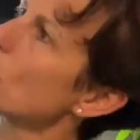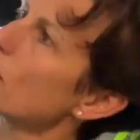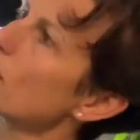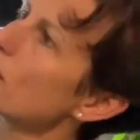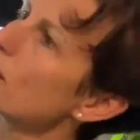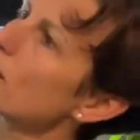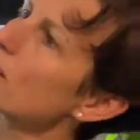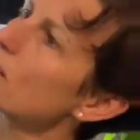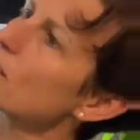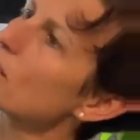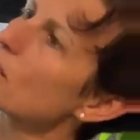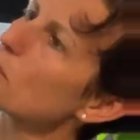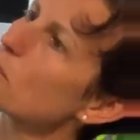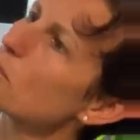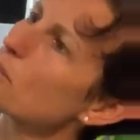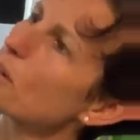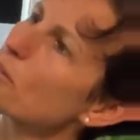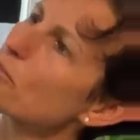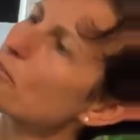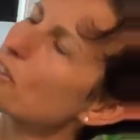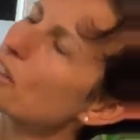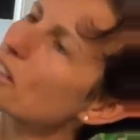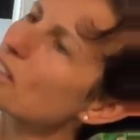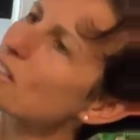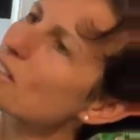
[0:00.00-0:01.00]
einen
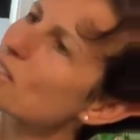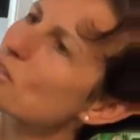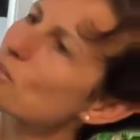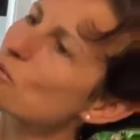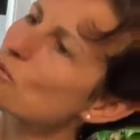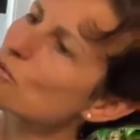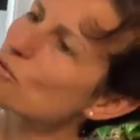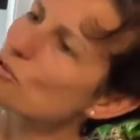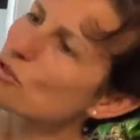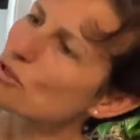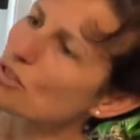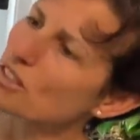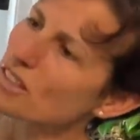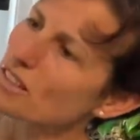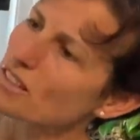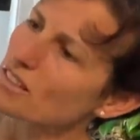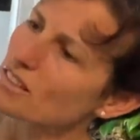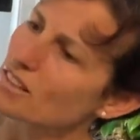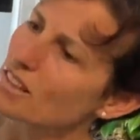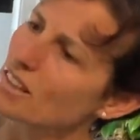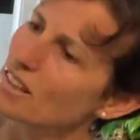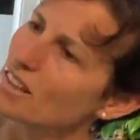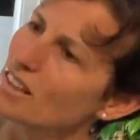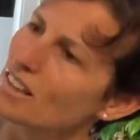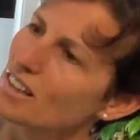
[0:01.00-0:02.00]
perfekten Zustand,
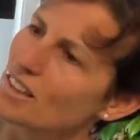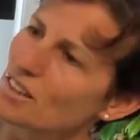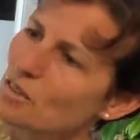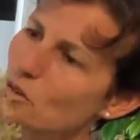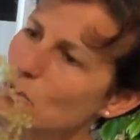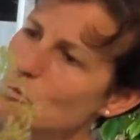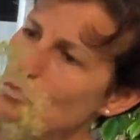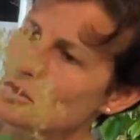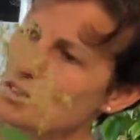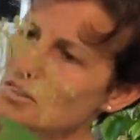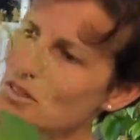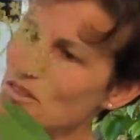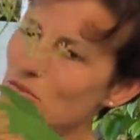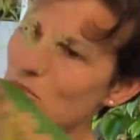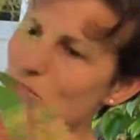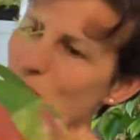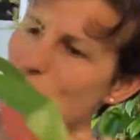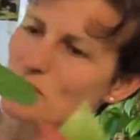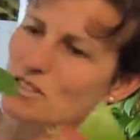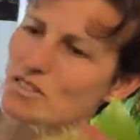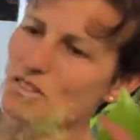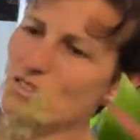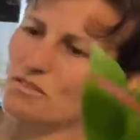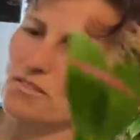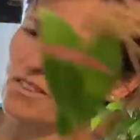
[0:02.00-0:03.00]
um ihn eben
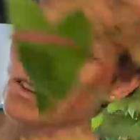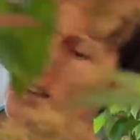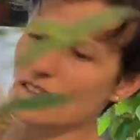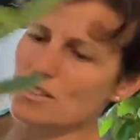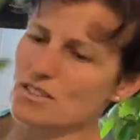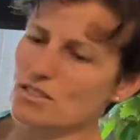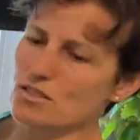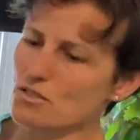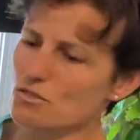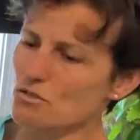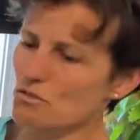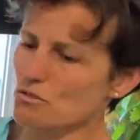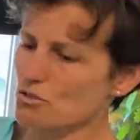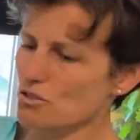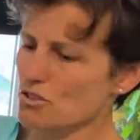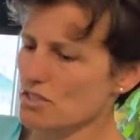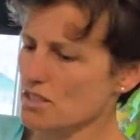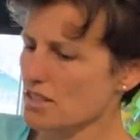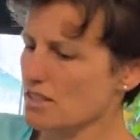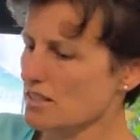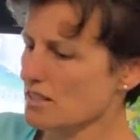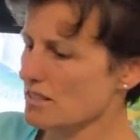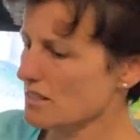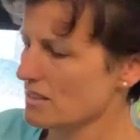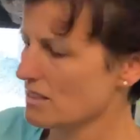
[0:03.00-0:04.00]
in die Vase zu
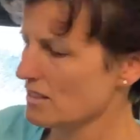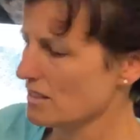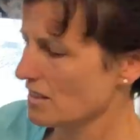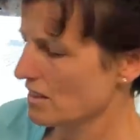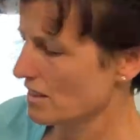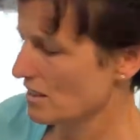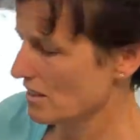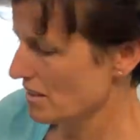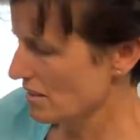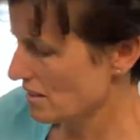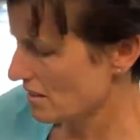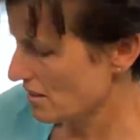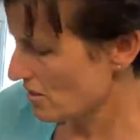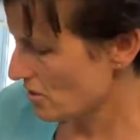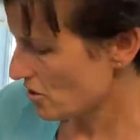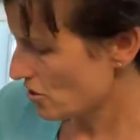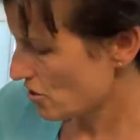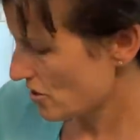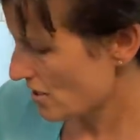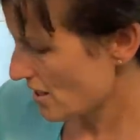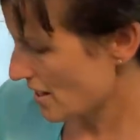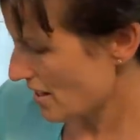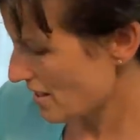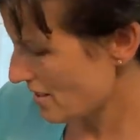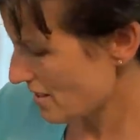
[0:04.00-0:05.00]
stellen. Ich
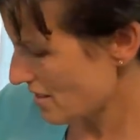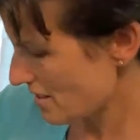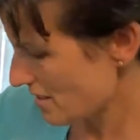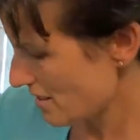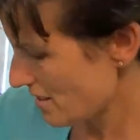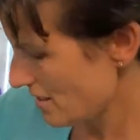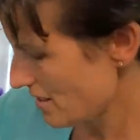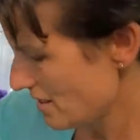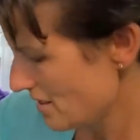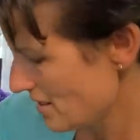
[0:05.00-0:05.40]
schneide,